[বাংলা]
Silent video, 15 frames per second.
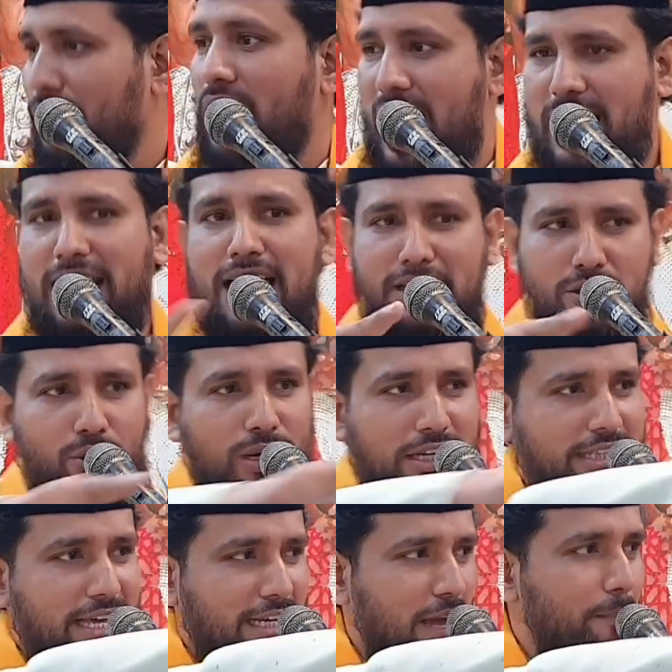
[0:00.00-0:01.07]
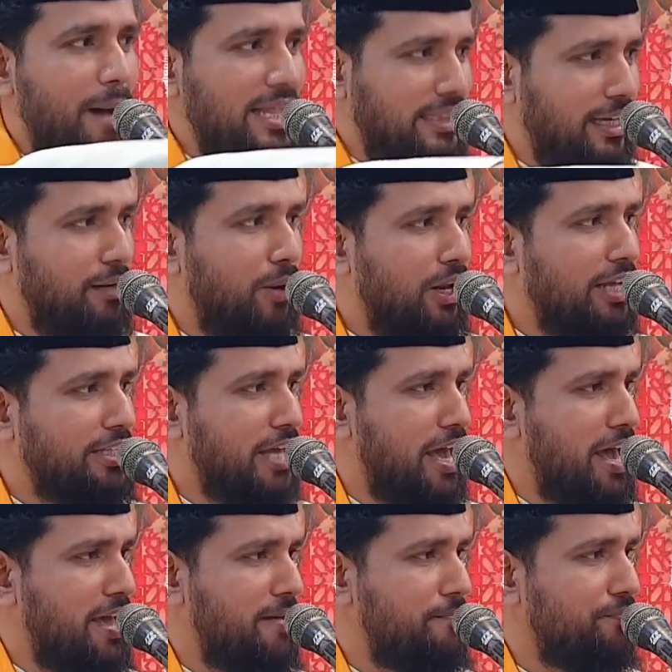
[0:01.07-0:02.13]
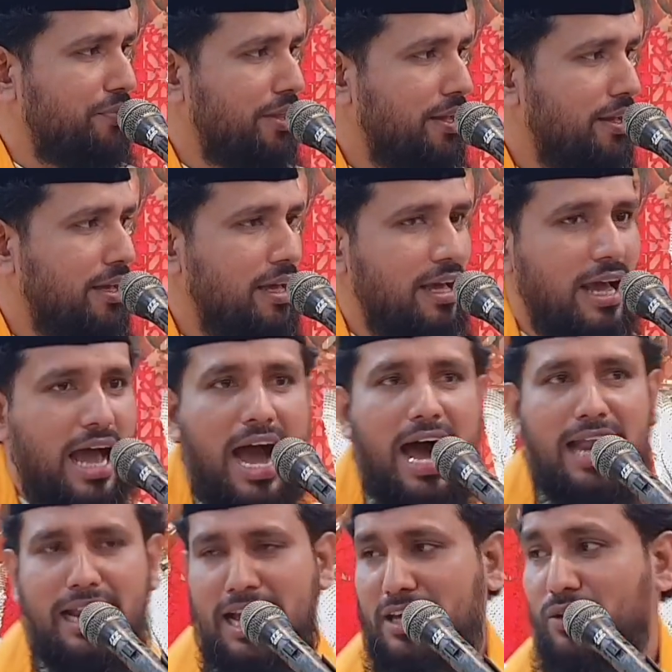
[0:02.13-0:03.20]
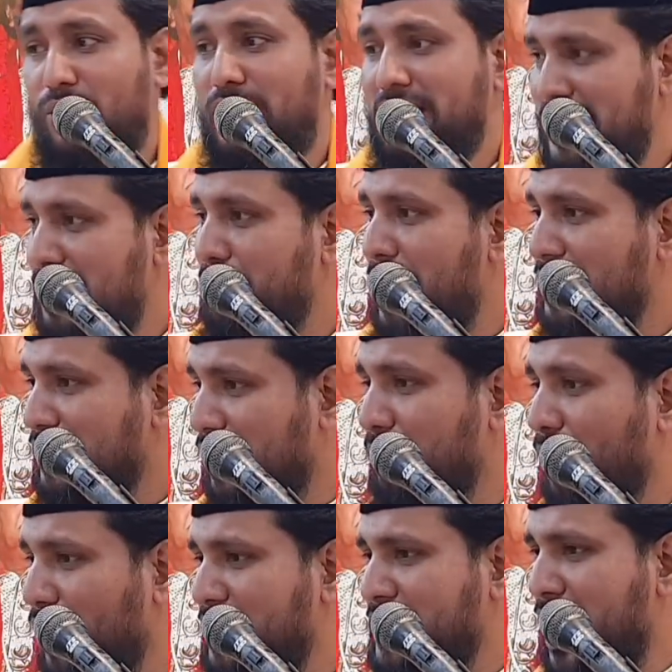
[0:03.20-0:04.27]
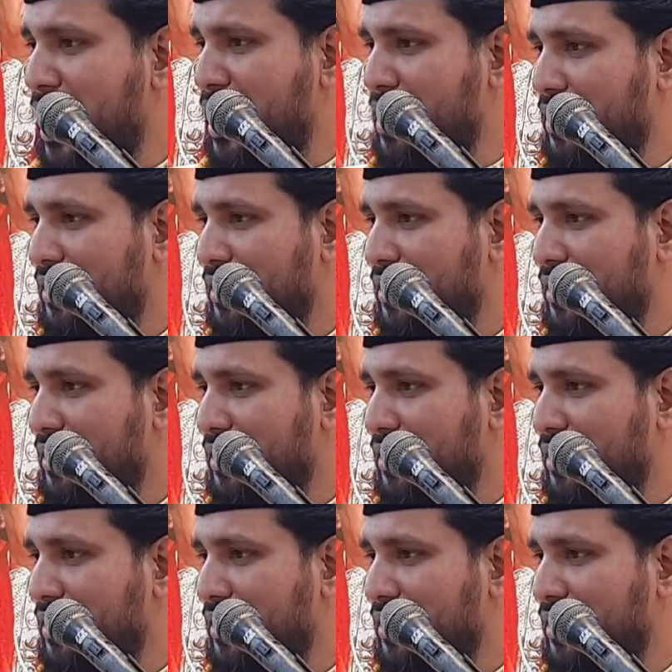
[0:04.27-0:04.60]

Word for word: আল্লাহ কি অলিদেরকে বাতিল বলেছে আল্লাহ কি অলিদের বাতিল বলেছে